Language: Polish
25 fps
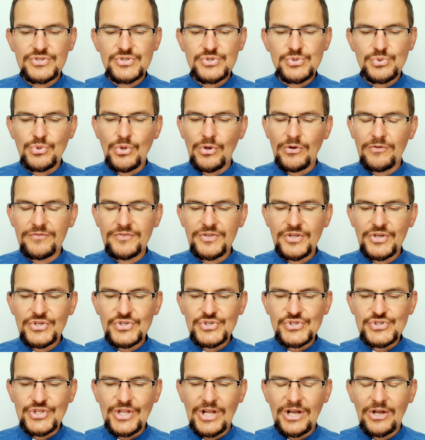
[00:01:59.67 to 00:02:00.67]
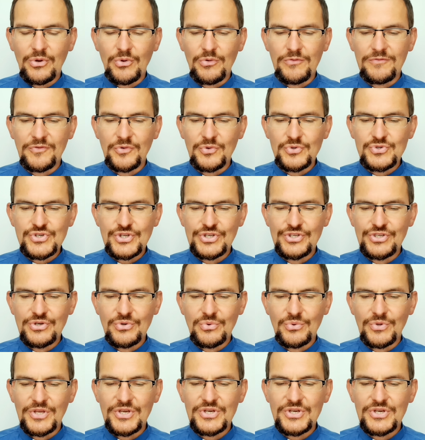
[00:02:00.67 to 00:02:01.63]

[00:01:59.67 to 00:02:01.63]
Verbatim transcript: cudownych znaków uczynił